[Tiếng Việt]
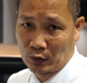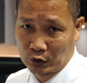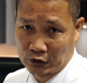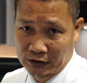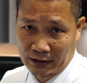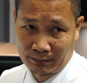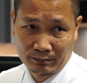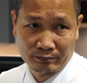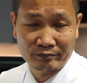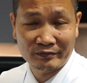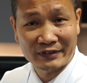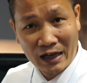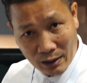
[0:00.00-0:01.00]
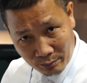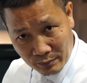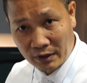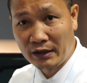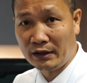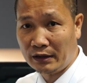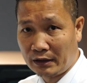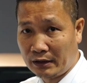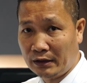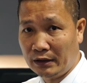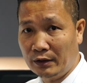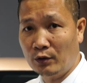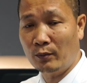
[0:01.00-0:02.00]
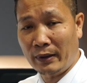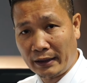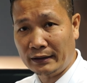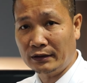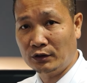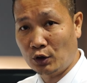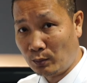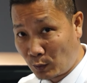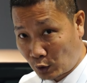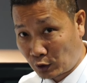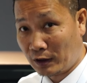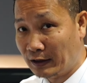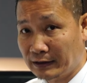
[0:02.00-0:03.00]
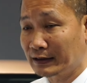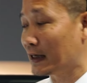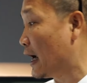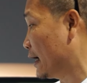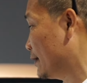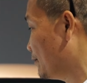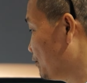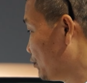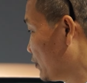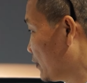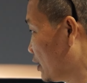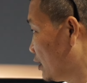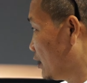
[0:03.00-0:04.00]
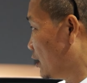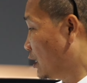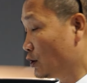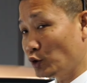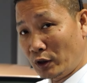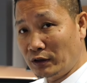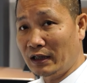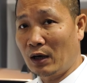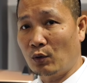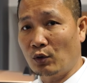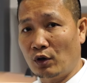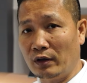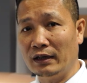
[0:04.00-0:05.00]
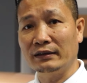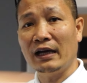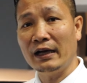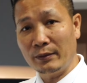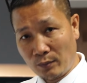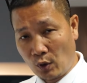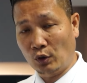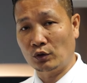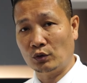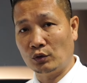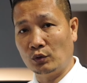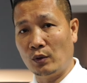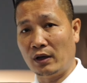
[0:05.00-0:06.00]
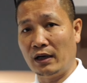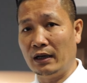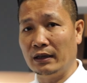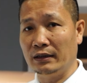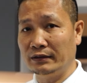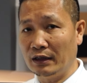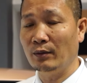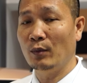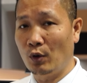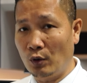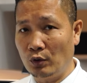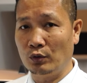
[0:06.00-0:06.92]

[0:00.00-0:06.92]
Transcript: 180 km cho một lần sạc. Chuẩn sạc của nó là Type 1 hoặc là CHAdeMO.